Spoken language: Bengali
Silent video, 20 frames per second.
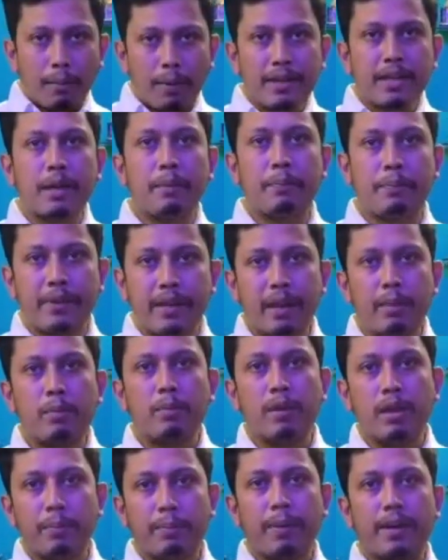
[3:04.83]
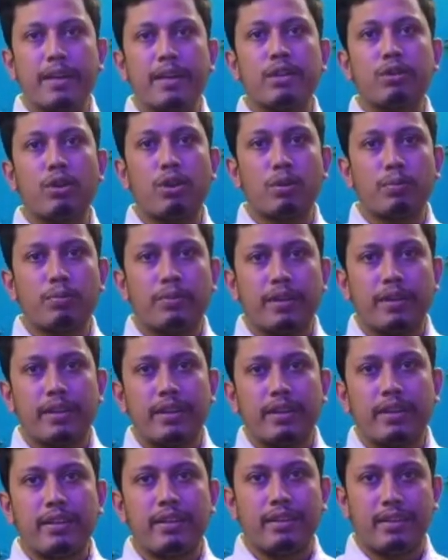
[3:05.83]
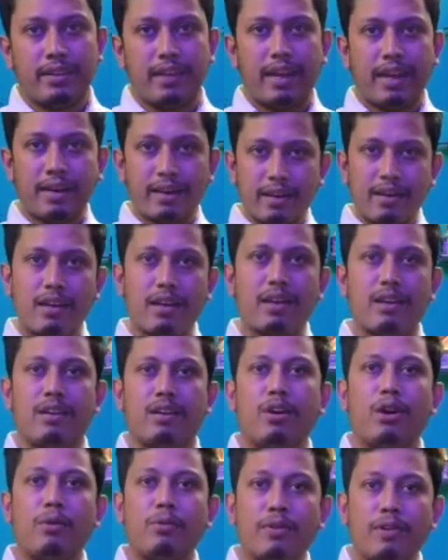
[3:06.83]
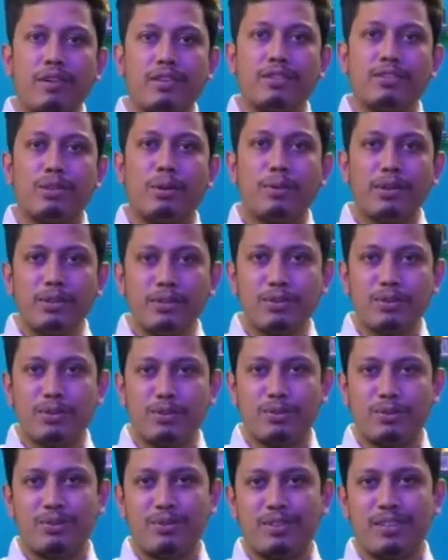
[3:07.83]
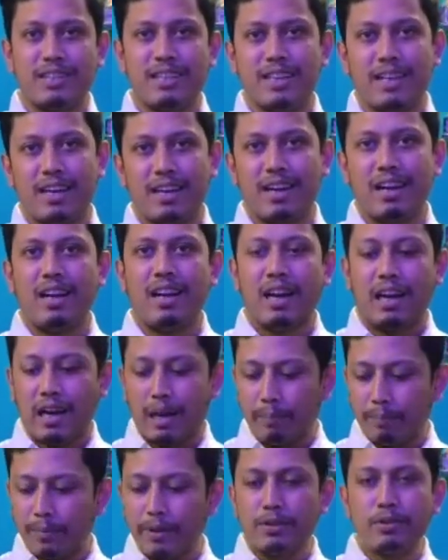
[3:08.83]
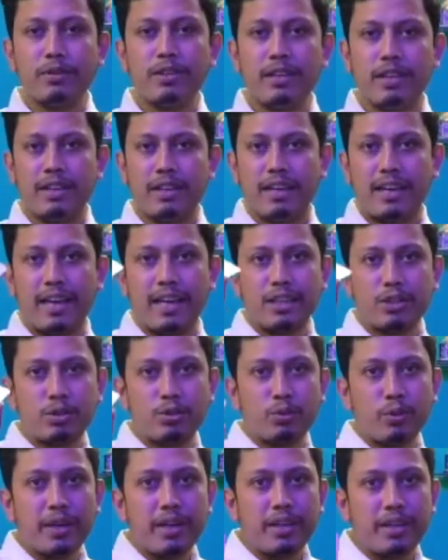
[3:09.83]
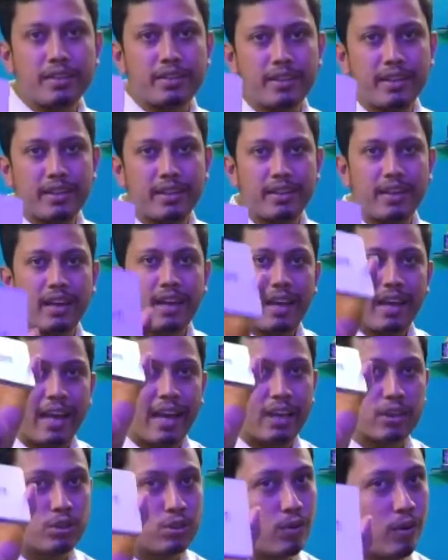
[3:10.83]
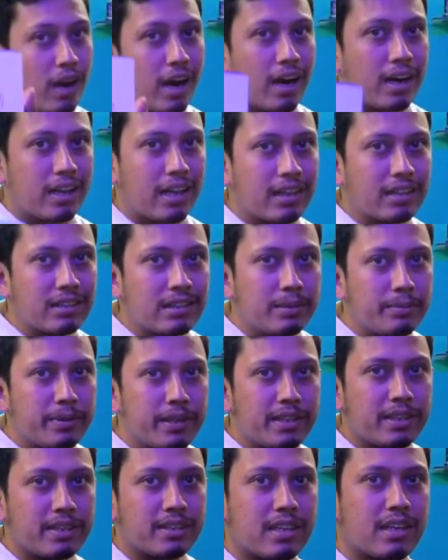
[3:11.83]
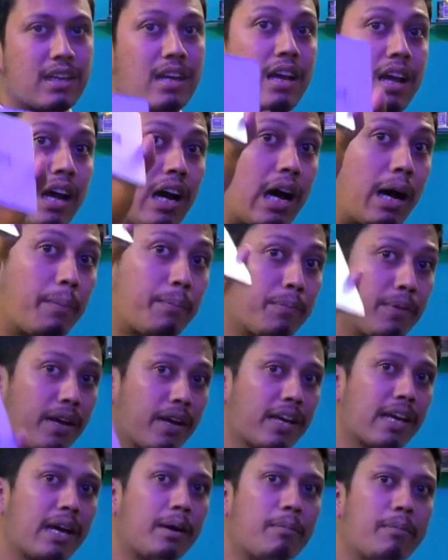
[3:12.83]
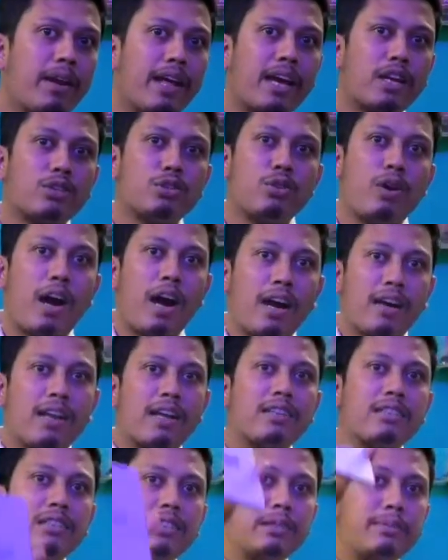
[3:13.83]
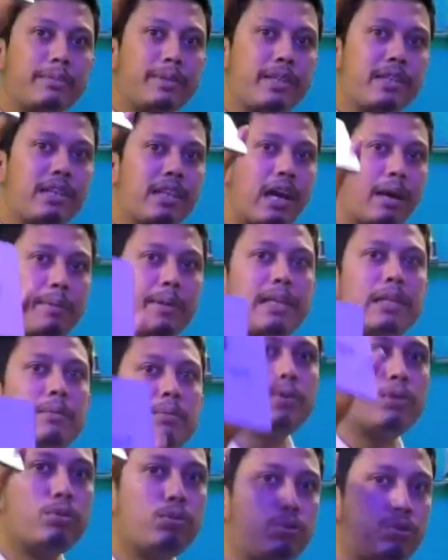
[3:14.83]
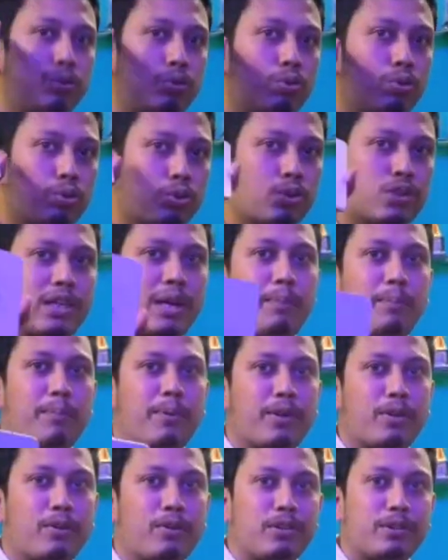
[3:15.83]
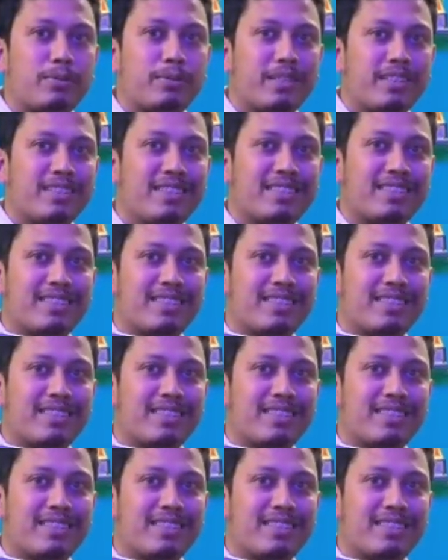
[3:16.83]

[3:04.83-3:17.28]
আমাদের প্রিয়া মোবাইল পার্কের তরফ থেকে একটা অফার সবার জন্য যেটা আপনি যদি এস টোয়েন্টি থ্রি একশো আঠাশ জিবি নিতে চান আপনাকে আমরা একশো আঠাশ জিবির দামে দেবো দুশো ছাপ্পান্ন জিবি